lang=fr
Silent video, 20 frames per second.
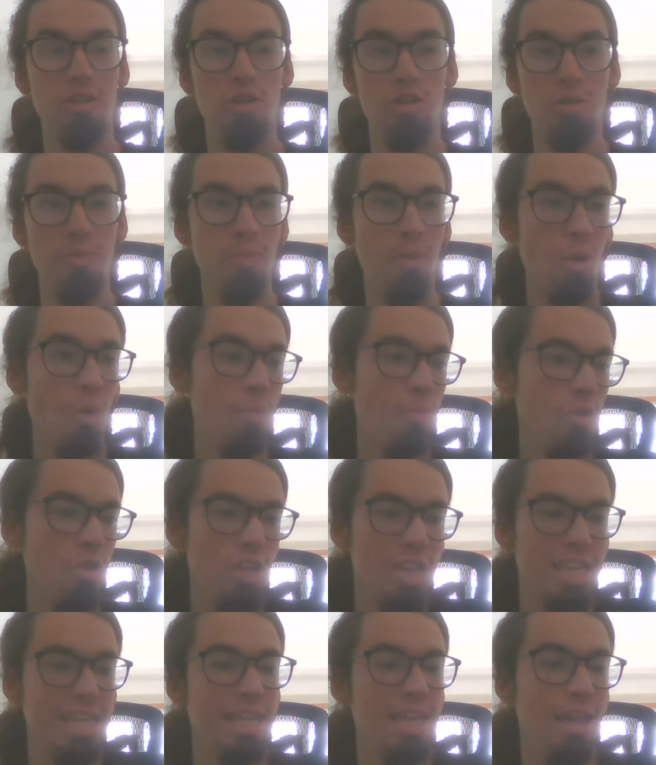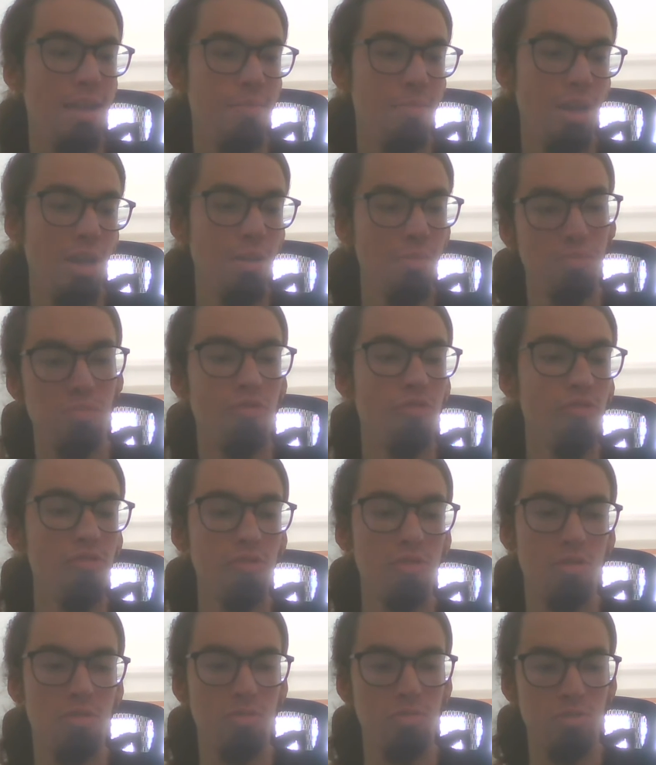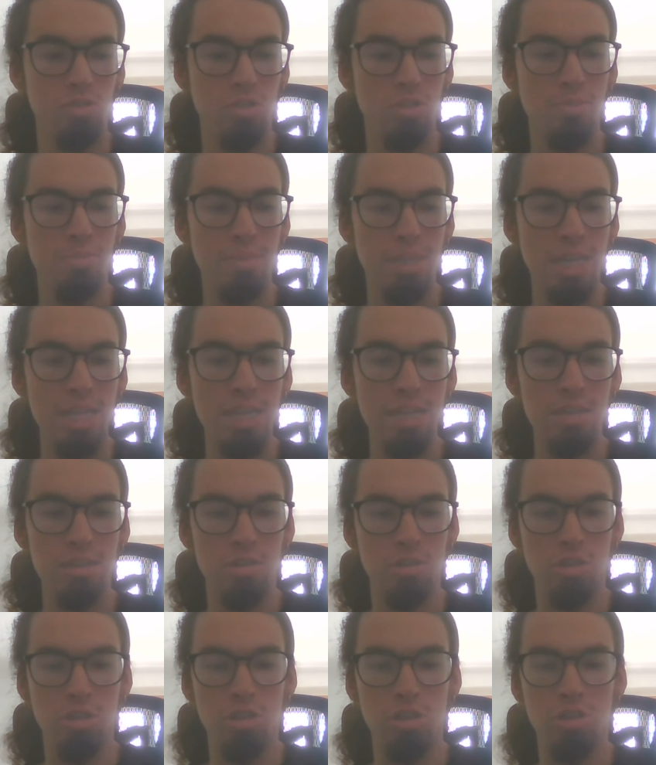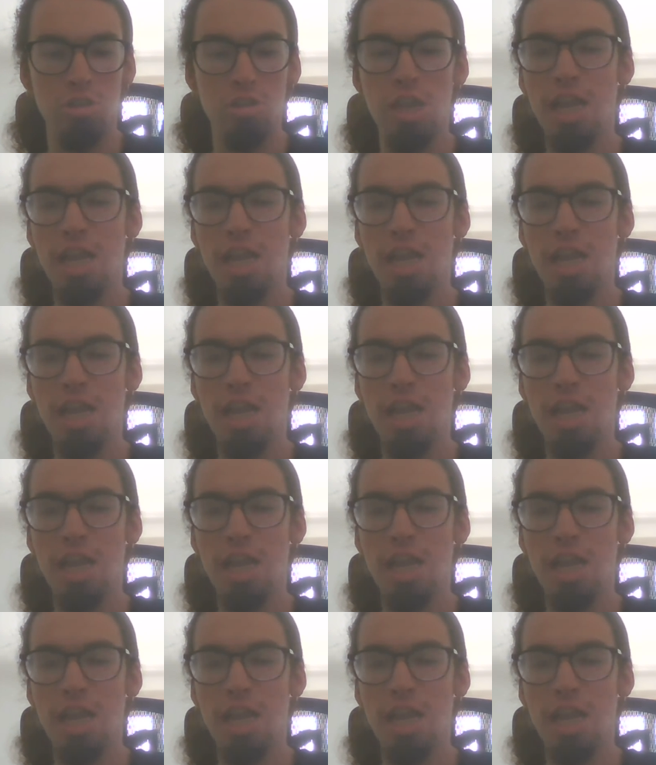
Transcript: le bon mois également pour consommer euh,